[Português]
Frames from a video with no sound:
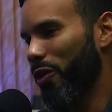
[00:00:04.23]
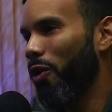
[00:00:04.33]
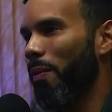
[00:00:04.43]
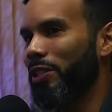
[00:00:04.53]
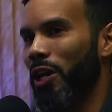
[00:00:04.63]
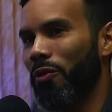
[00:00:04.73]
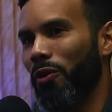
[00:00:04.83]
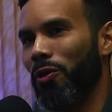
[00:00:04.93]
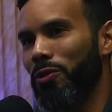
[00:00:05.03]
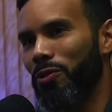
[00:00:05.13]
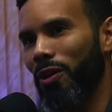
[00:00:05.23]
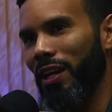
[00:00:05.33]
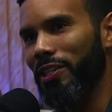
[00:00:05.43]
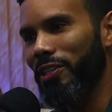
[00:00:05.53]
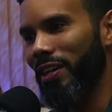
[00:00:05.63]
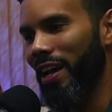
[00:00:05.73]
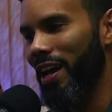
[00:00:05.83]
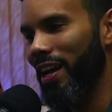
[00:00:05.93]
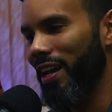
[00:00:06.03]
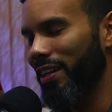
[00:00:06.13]
vi algumas revoluções
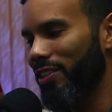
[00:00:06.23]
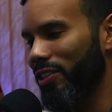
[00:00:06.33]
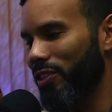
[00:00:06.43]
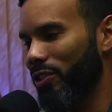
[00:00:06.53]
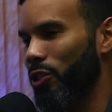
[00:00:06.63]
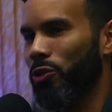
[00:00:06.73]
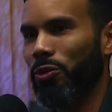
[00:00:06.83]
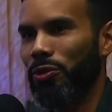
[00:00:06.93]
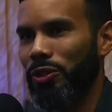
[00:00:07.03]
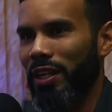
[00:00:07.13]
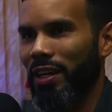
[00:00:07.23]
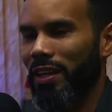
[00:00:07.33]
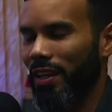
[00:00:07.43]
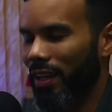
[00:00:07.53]
é, de, de, estudos, né?